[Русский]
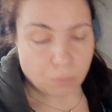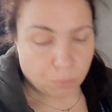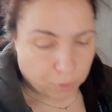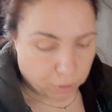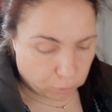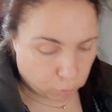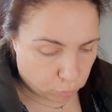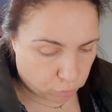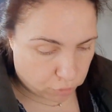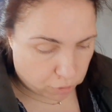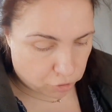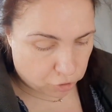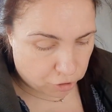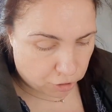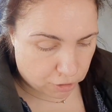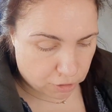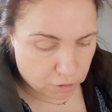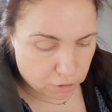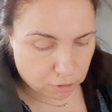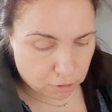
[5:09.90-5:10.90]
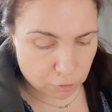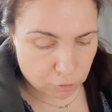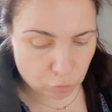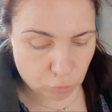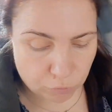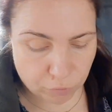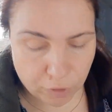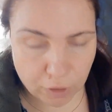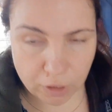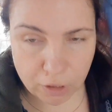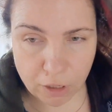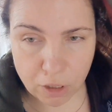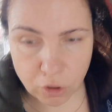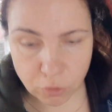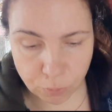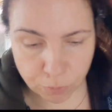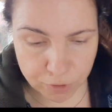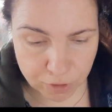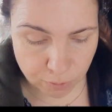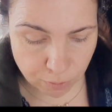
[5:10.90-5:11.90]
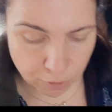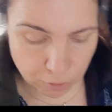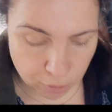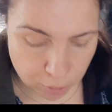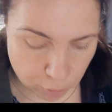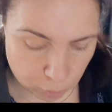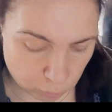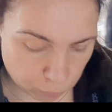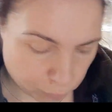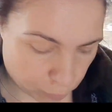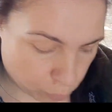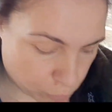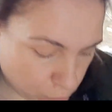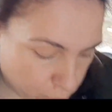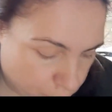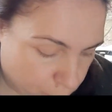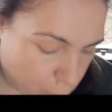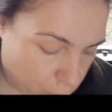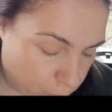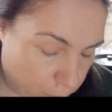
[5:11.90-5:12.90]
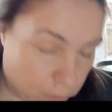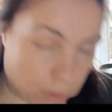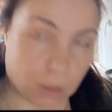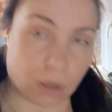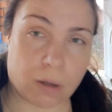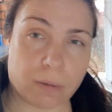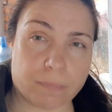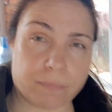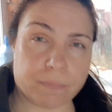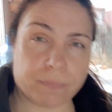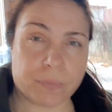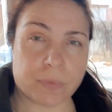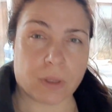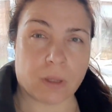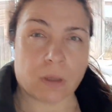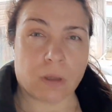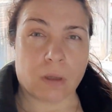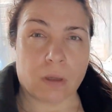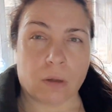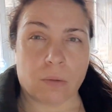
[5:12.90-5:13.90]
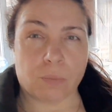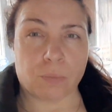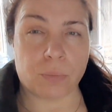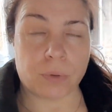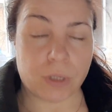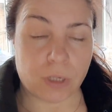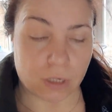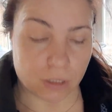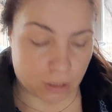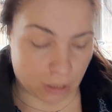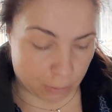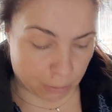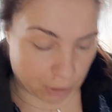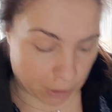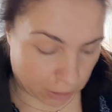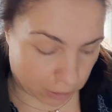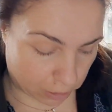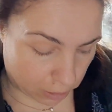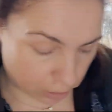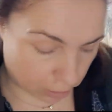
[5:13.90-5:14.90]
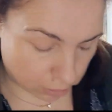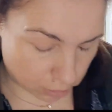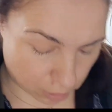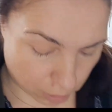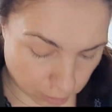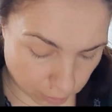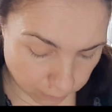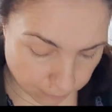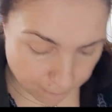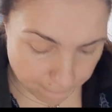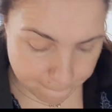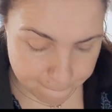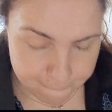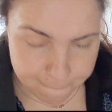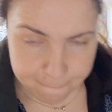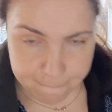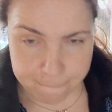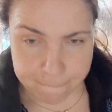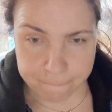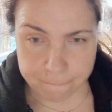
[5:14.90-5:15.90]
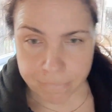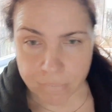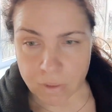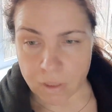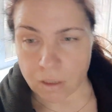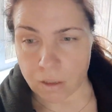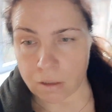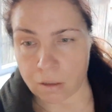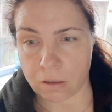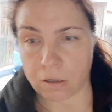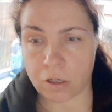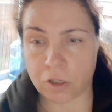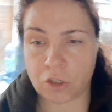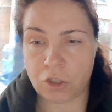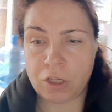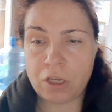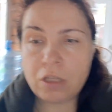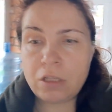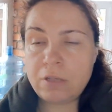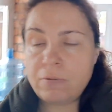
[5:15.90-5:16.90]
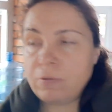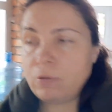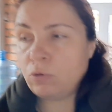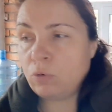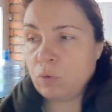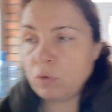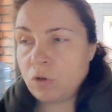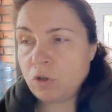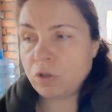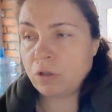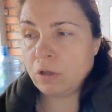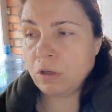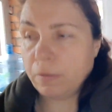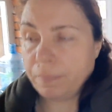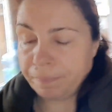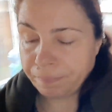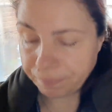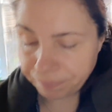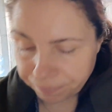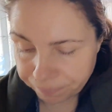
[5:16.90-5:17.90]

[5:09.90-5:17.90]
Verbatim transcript: Пойду сейчас схожу в гараж, посмотрю. Вроде бы у меня были там какие-то горшки цветочные.